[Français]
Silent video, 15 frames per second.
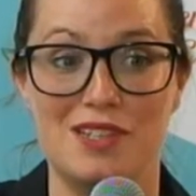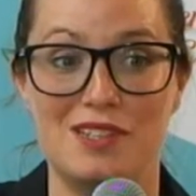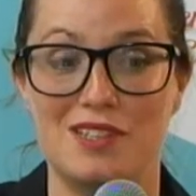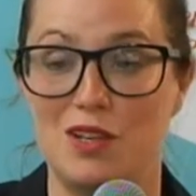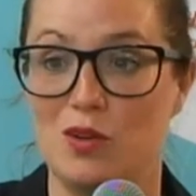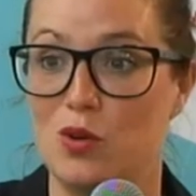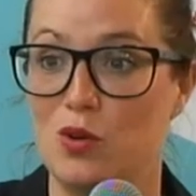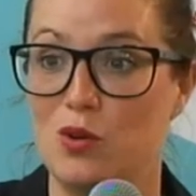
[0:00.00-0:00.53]
c'est
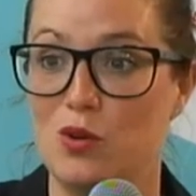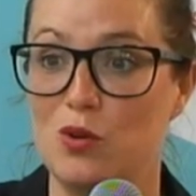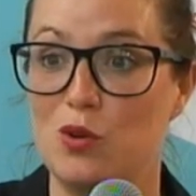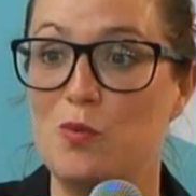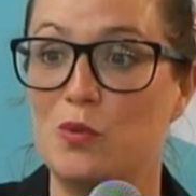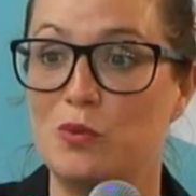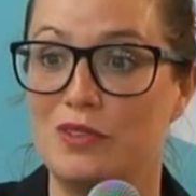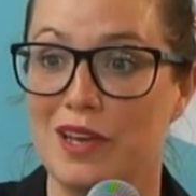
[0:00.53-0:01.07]
le,
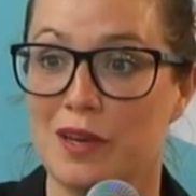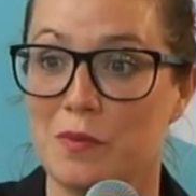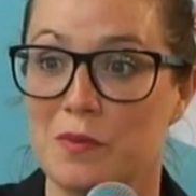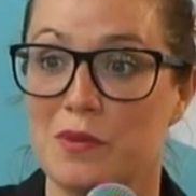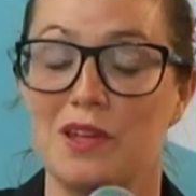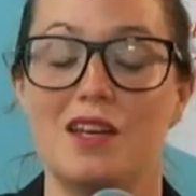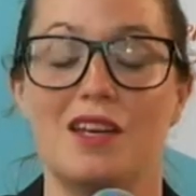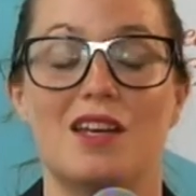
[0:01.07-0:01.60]
bon terme, mhm.
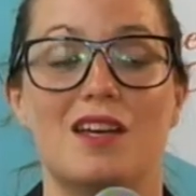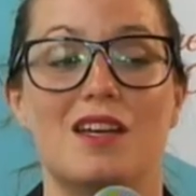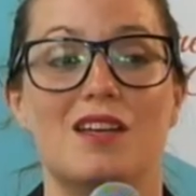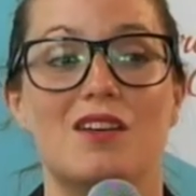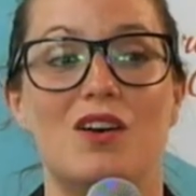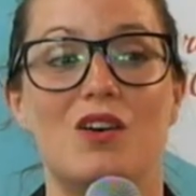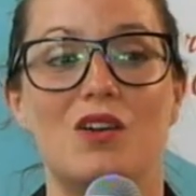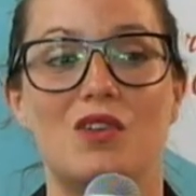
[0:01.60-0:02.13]

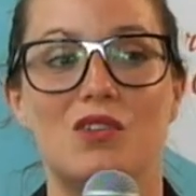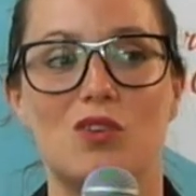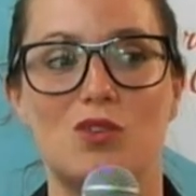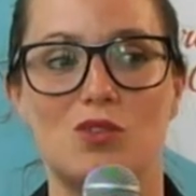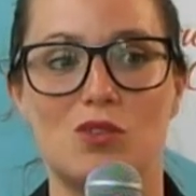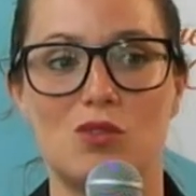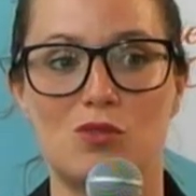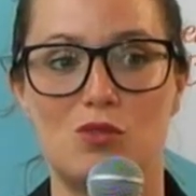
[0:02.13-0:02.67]
euh, dans le
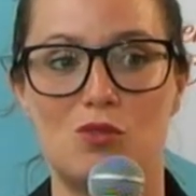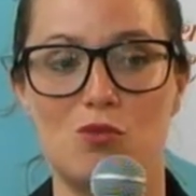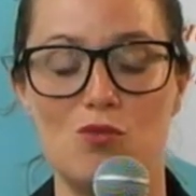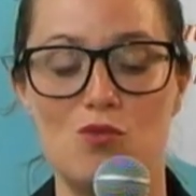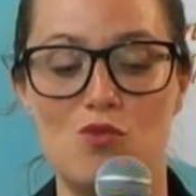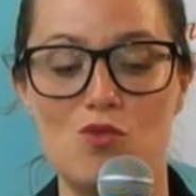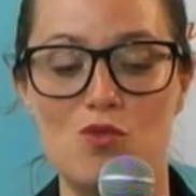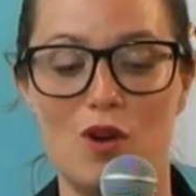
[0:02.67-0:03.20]
sens
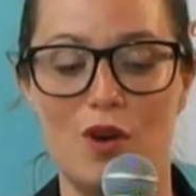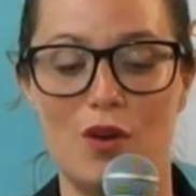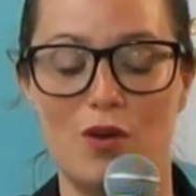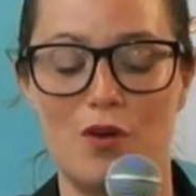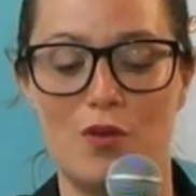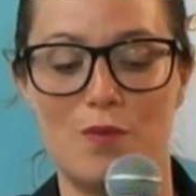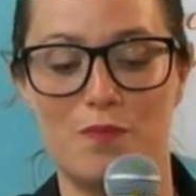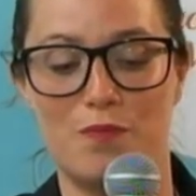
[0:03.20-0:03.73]
où
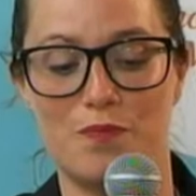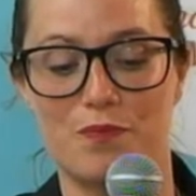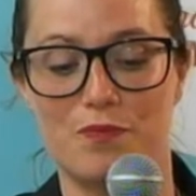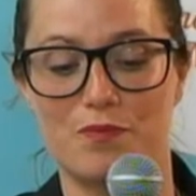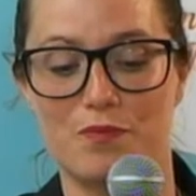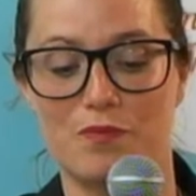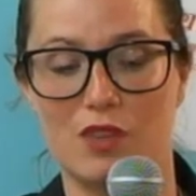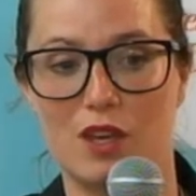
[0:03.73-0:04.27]

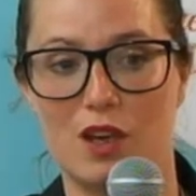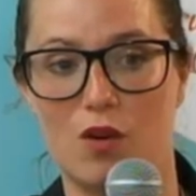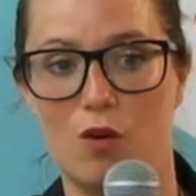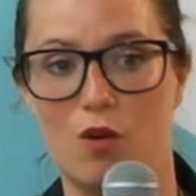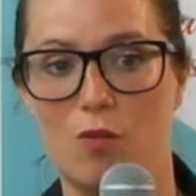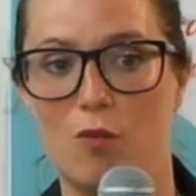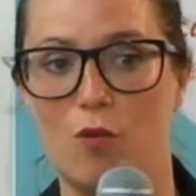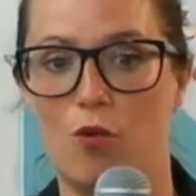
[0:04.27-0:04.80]
euh,
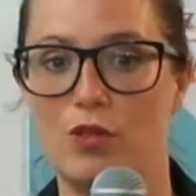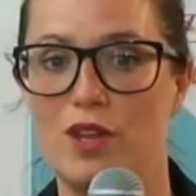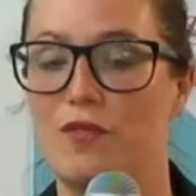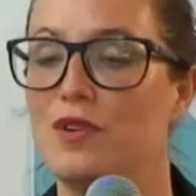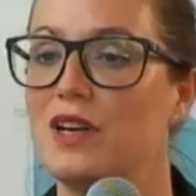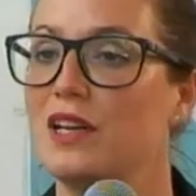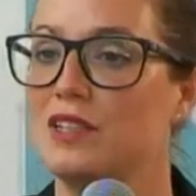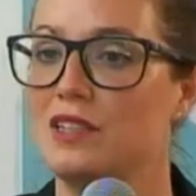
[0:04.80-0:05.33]
on a
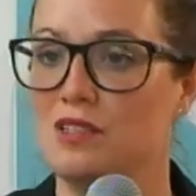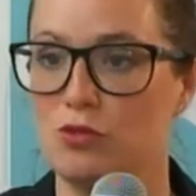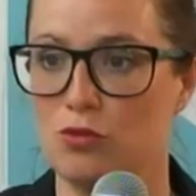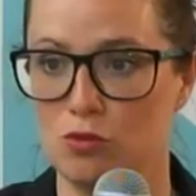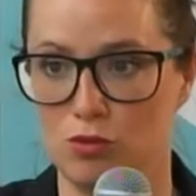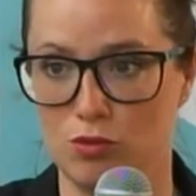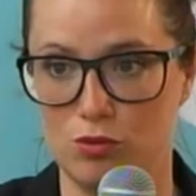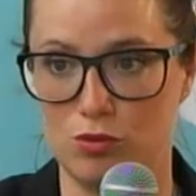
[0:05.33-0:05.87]
fait l'acquisition
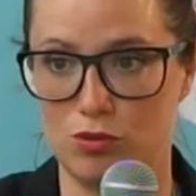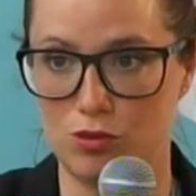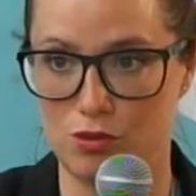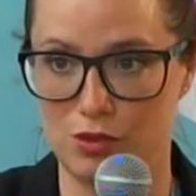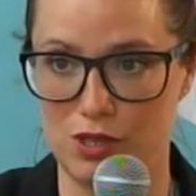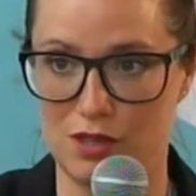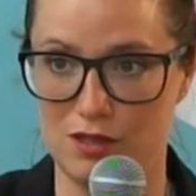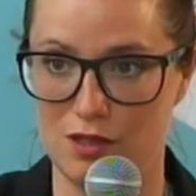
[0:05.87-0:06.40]
de deux
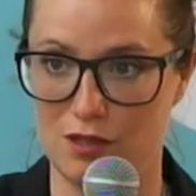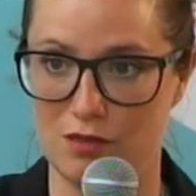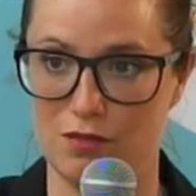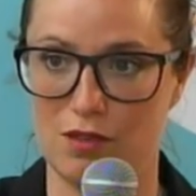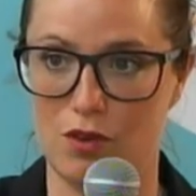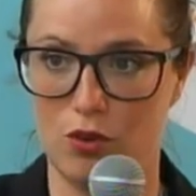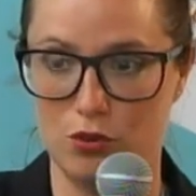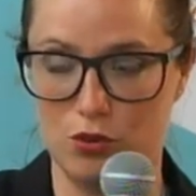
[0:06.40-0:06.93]
sociétés,
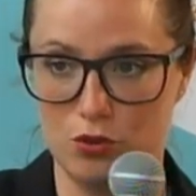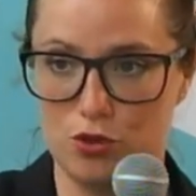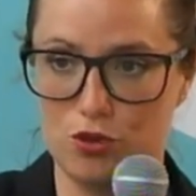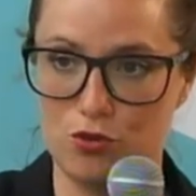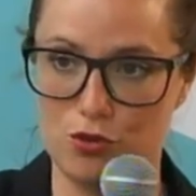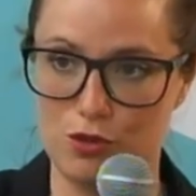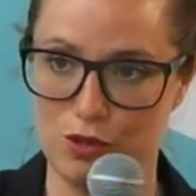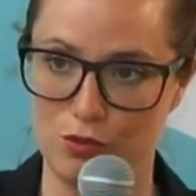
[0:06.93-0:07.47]
euh,
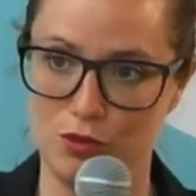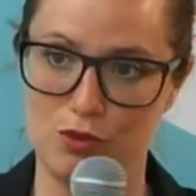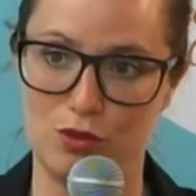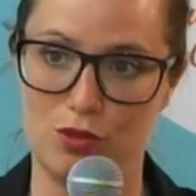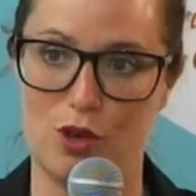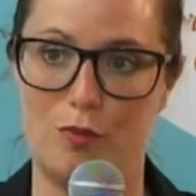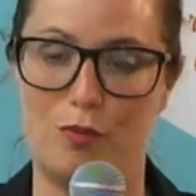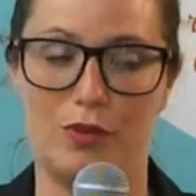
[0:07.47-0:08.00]
YouShoes et
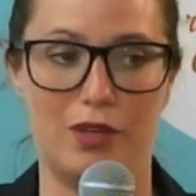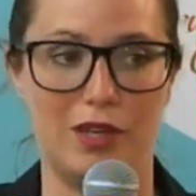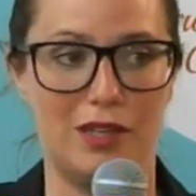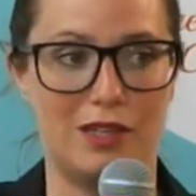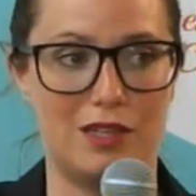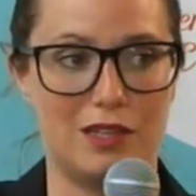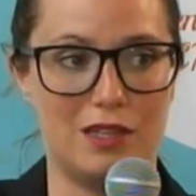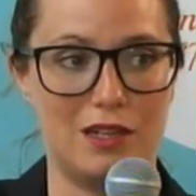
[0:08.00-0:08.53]
Odoscope.
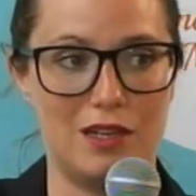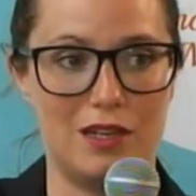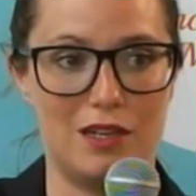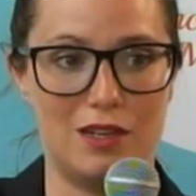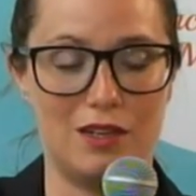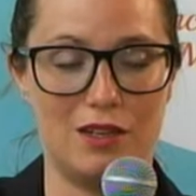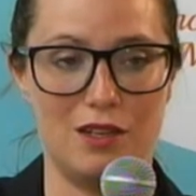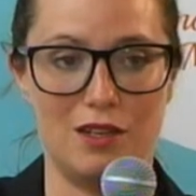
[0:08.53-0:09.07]

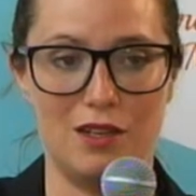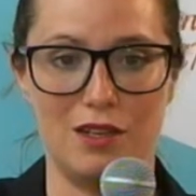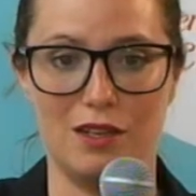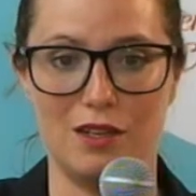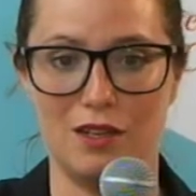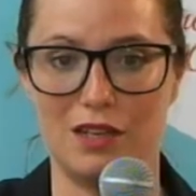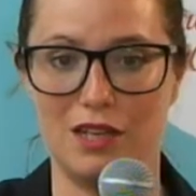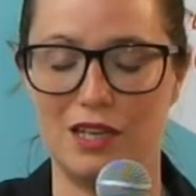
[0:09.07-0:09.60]
Et,
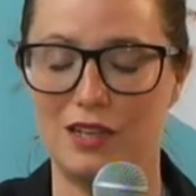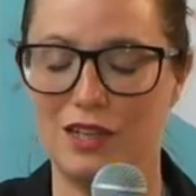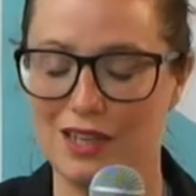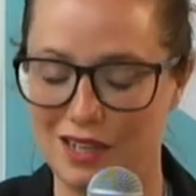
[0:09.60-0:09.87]
mhm